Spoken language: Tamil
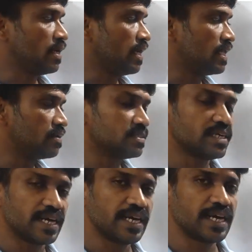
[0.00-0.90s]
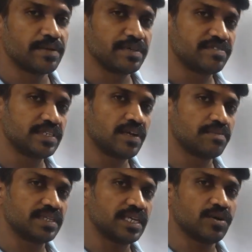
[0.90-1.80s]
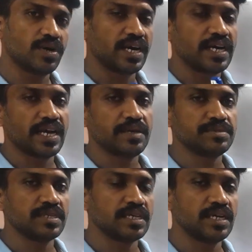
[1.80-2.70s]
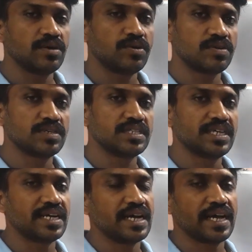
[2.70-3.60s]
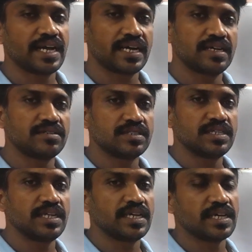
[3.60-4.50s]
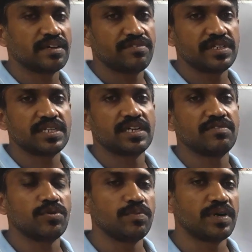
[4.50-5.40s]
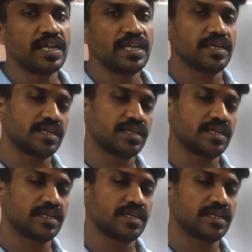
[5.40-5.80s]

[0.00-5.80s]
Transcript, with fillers: அதில் வந்து ரெண்டு டைப் எஃப்சியில் பார்த்தீங்கன்னா ஒரு ரெண்டு டைப்ஸ் இருக்குது ஒன்று வந்து டைரெக்டாக வந்து நீங்கள் ரெஃப்ரிஜரேட்டை ஃப்ளோ பண்ணி